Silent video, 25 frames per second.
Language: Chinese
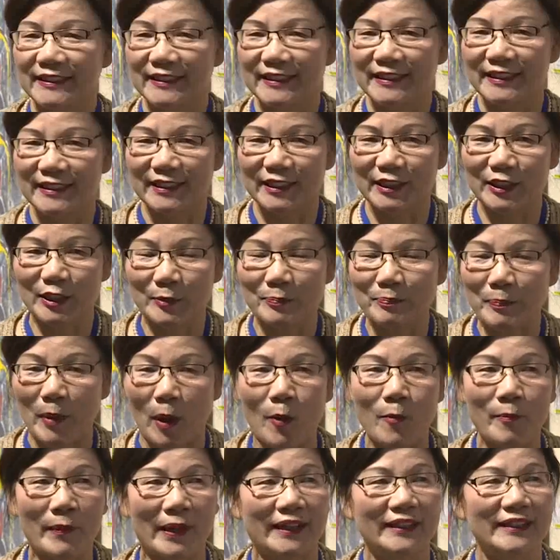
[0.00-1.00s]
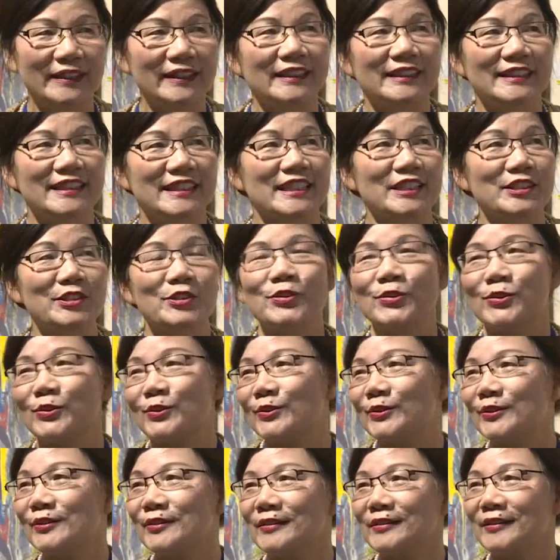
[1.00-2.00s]
迄个迄饱满的迄个情
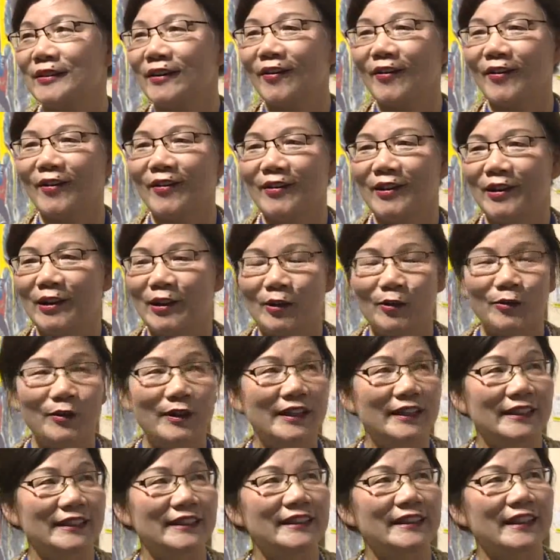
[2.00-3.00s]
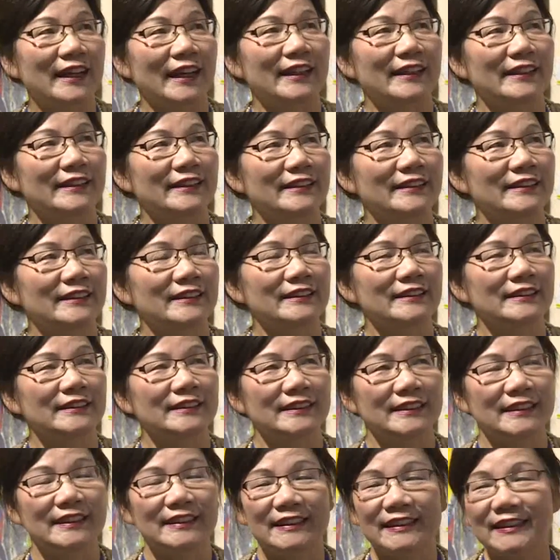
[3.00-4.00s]
绪，哈，我会去改，
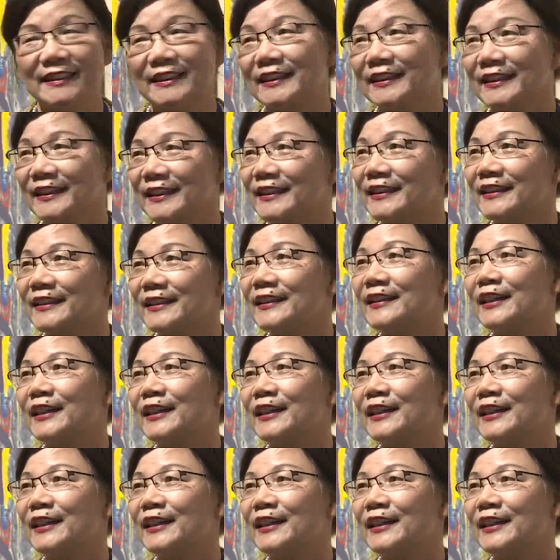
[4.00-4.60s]
去去去去去